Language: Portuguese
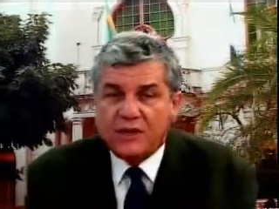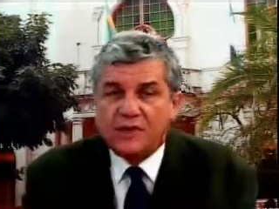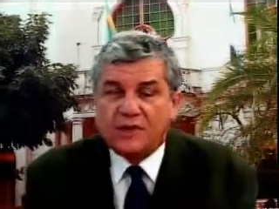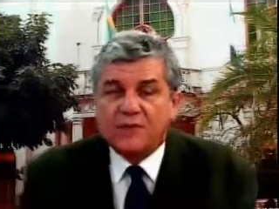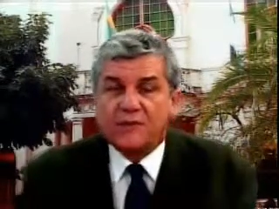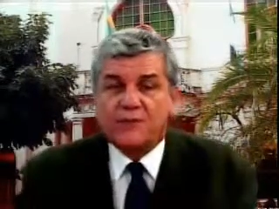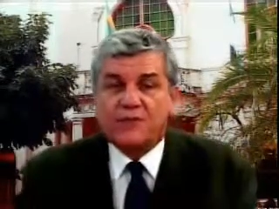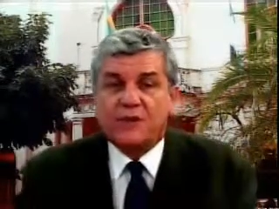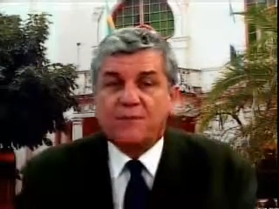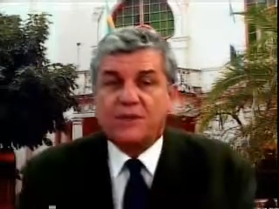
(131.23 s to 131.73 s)

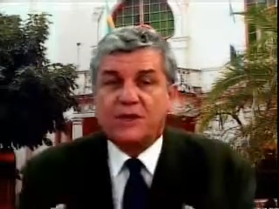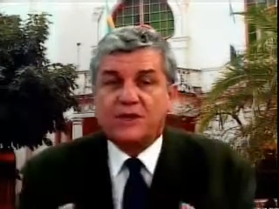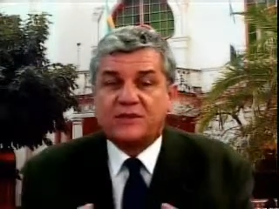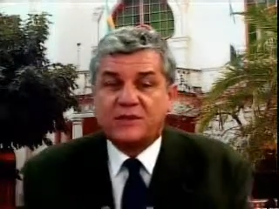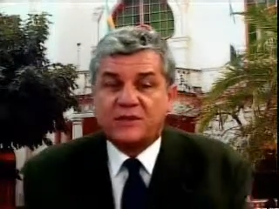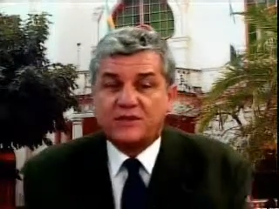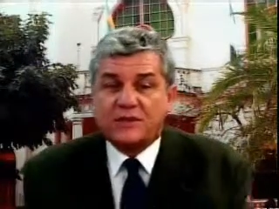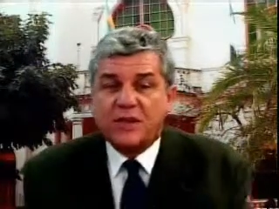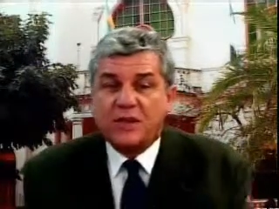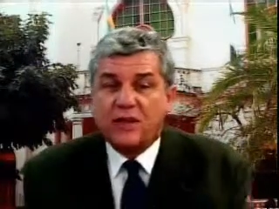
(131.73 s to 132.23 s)
Então você
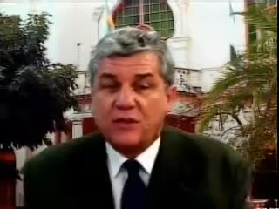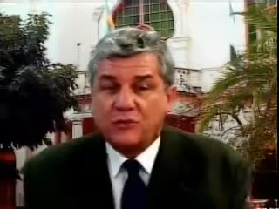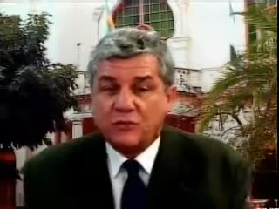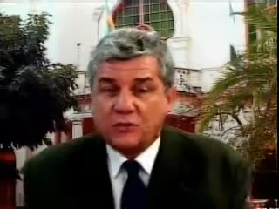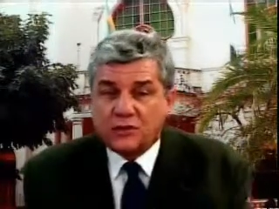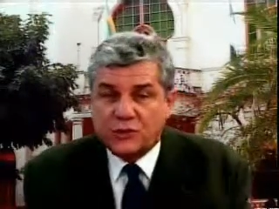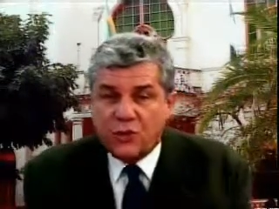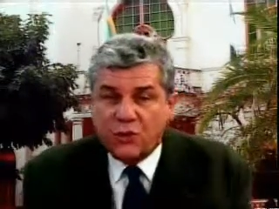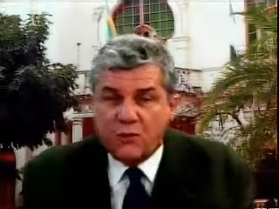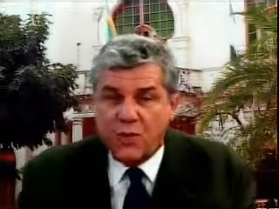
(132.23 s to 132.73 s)
precisa,
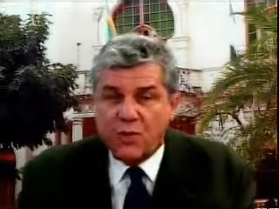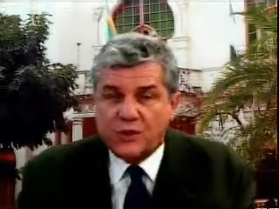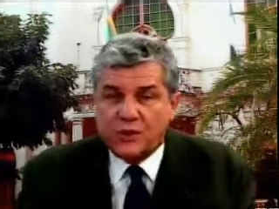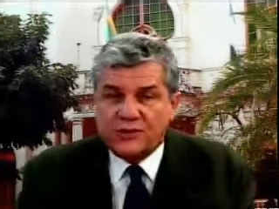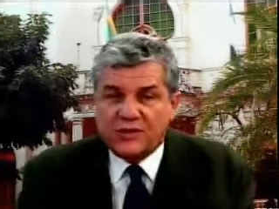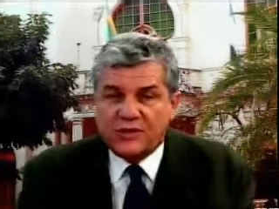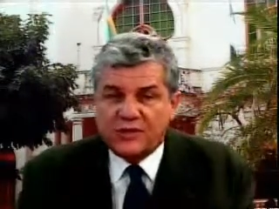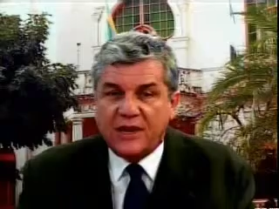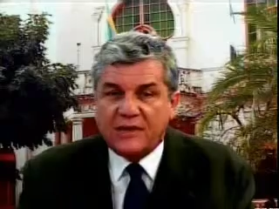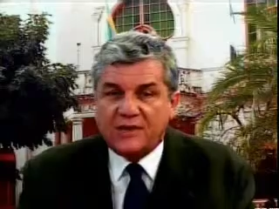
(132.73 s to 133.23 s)
no seu
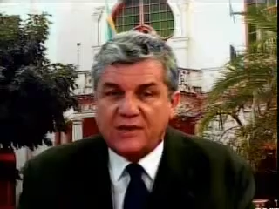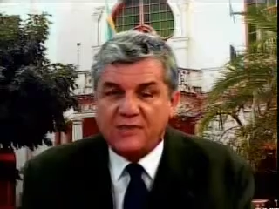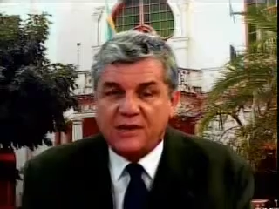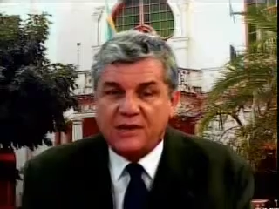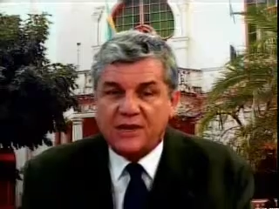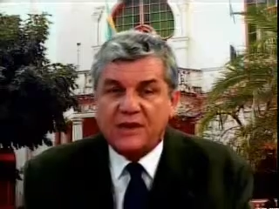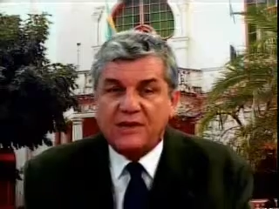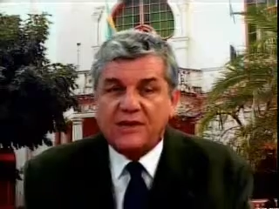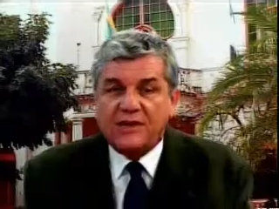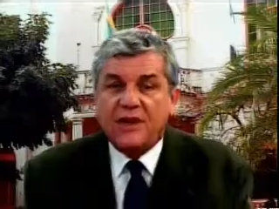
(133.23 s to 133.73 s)
mote de
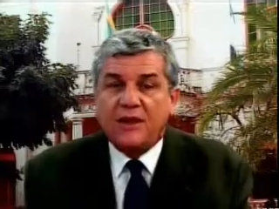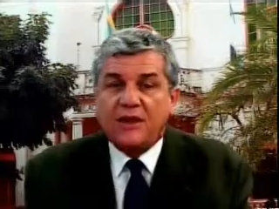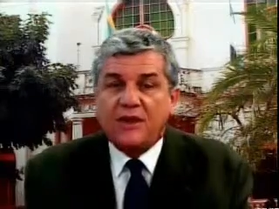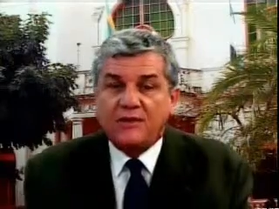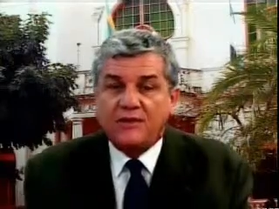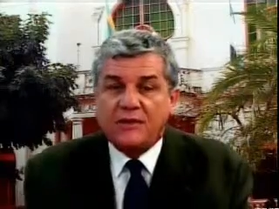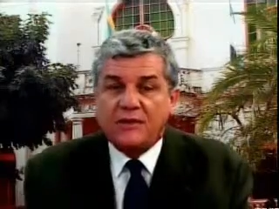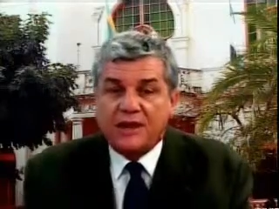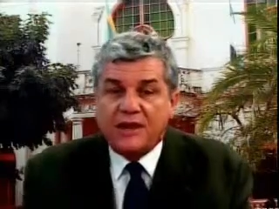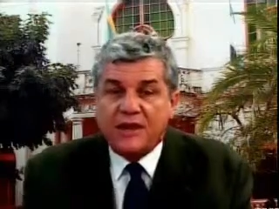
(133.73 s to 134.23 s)
criatividade,
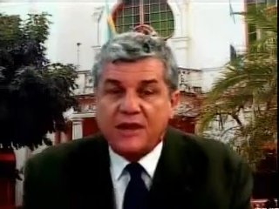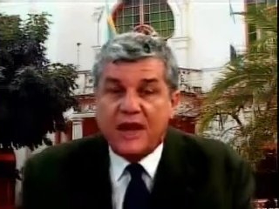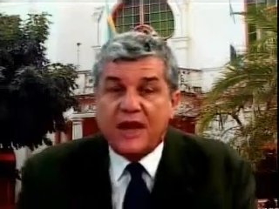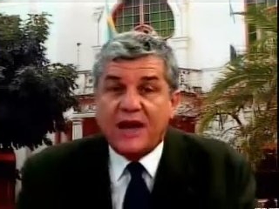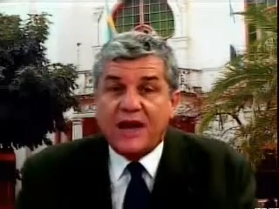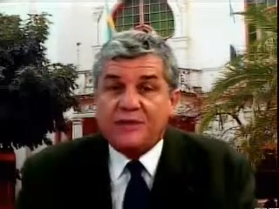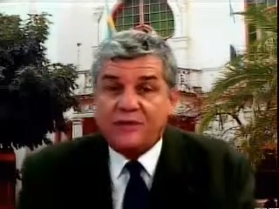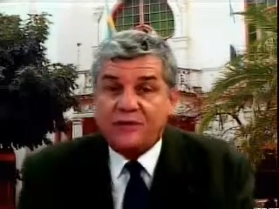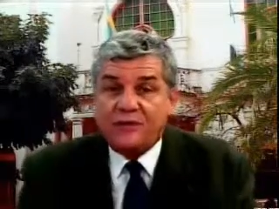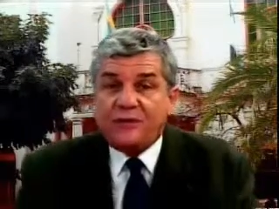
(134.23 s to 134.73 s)

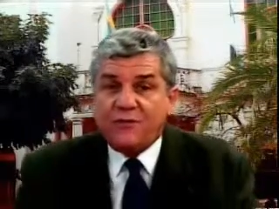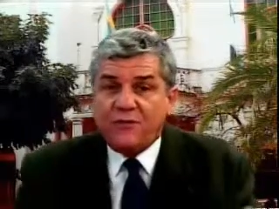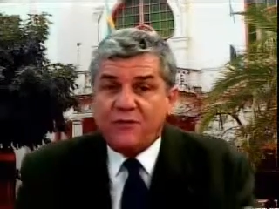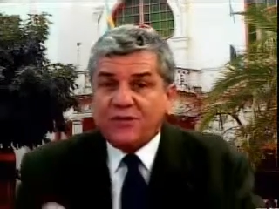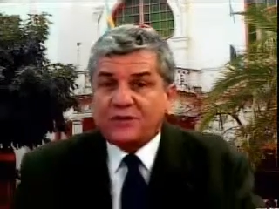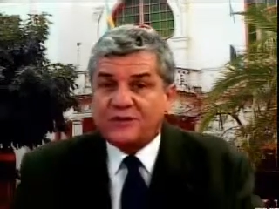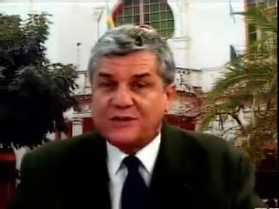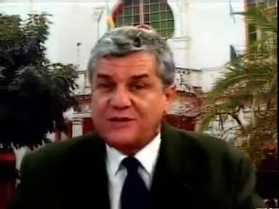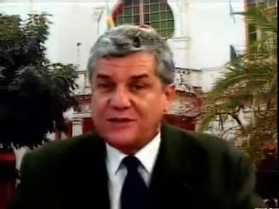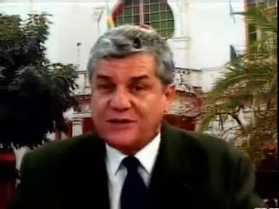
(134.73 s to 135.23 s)
criar a
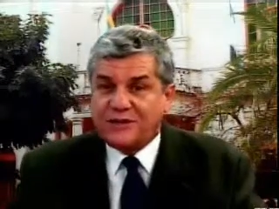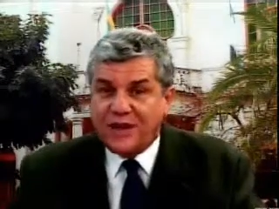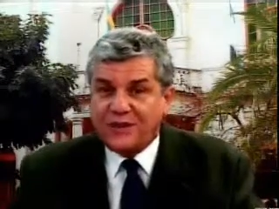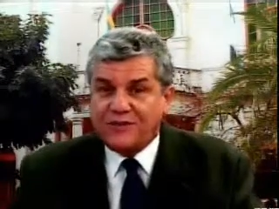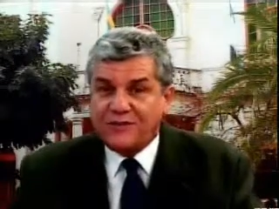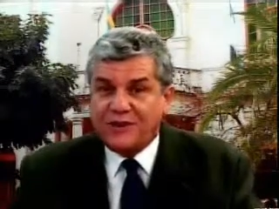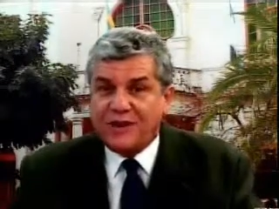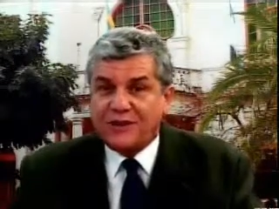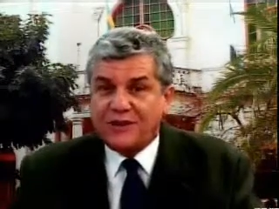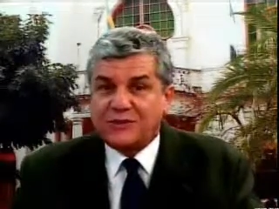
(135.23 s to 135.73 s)

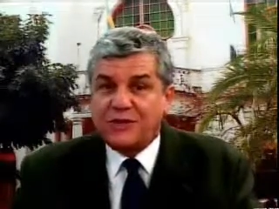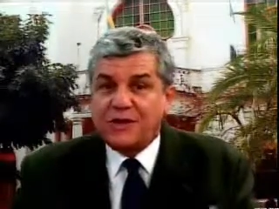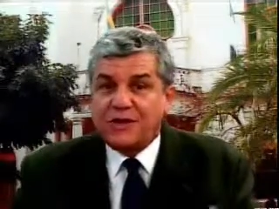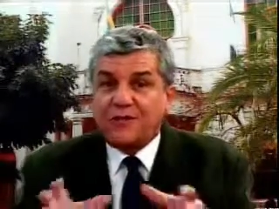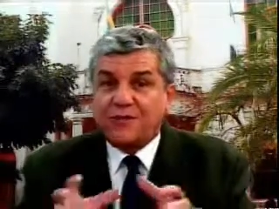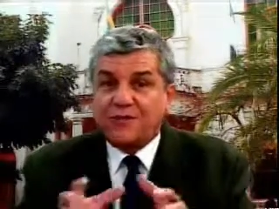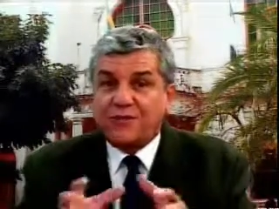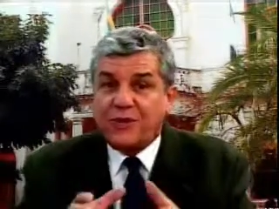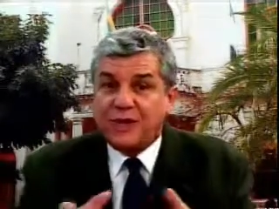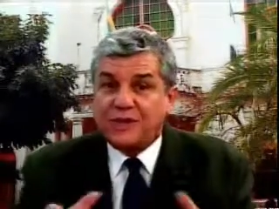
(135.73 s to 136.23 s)
diversidade, né,
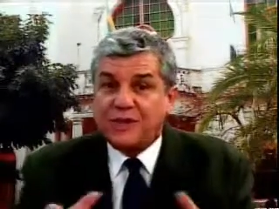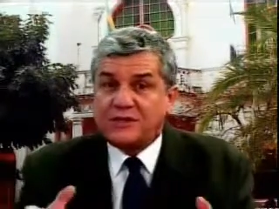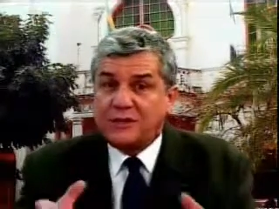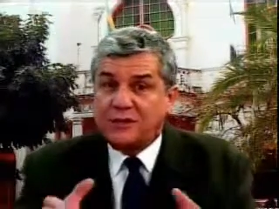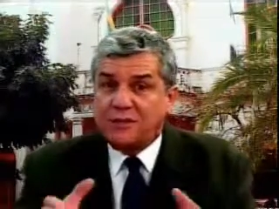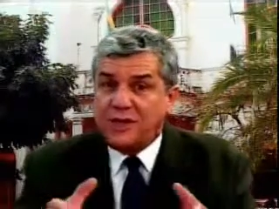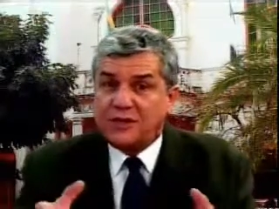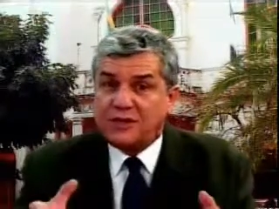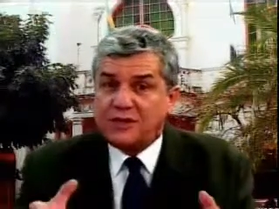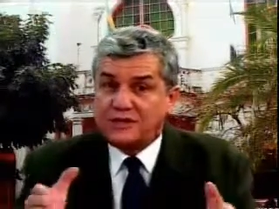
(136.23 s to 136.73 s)
Jane?
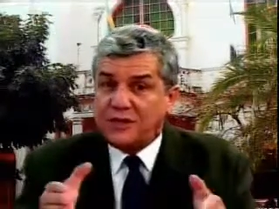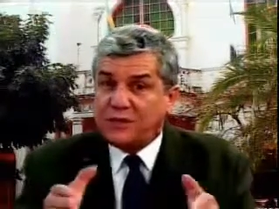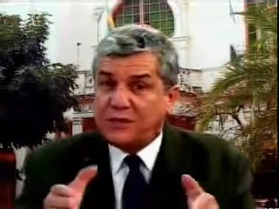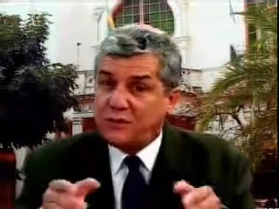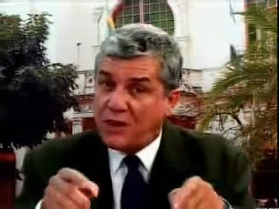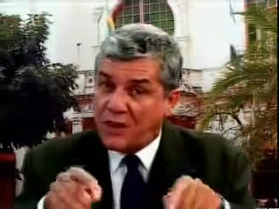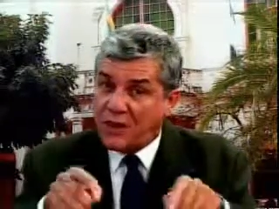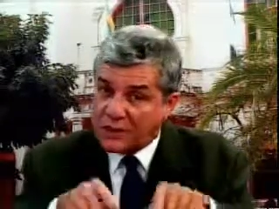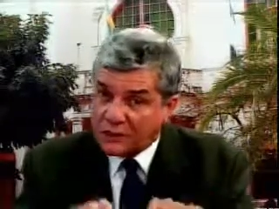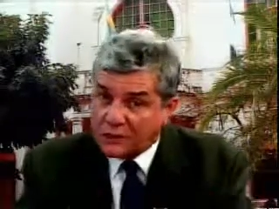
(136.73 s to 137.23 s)

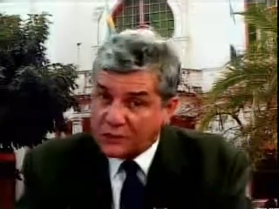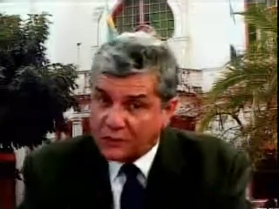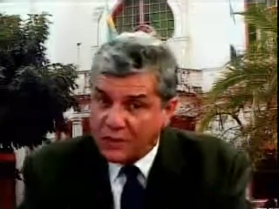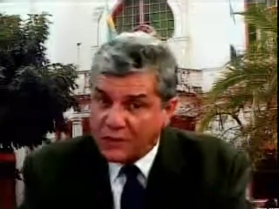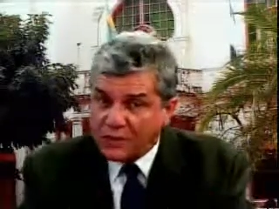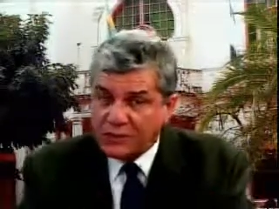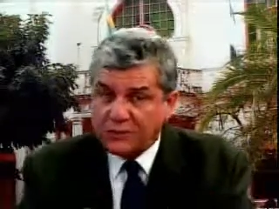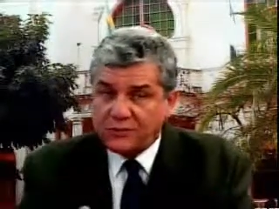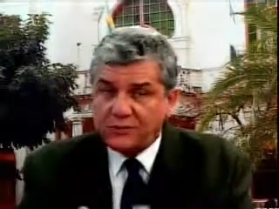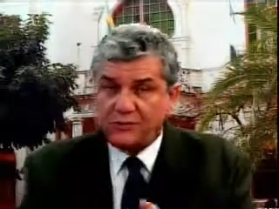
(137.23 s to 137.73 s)
Flexibilizando a
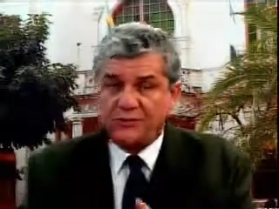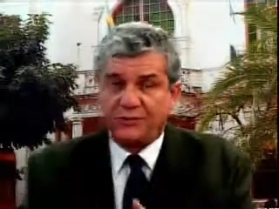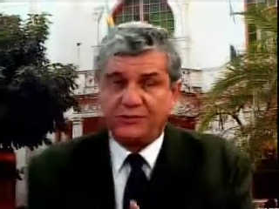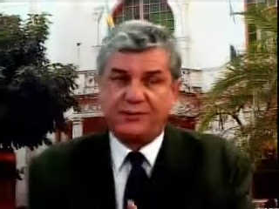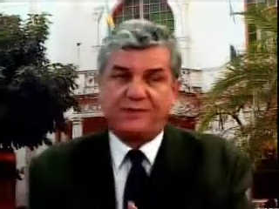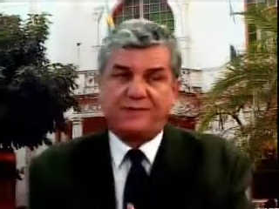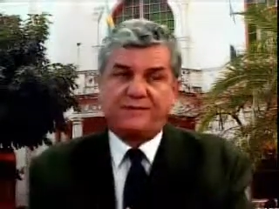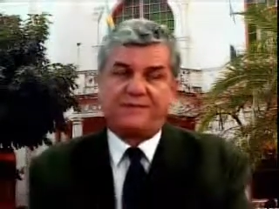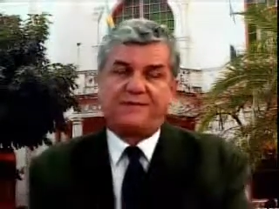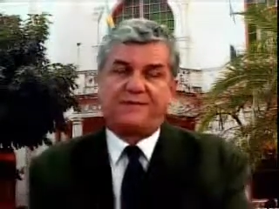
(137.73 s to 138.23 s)
sua atitude.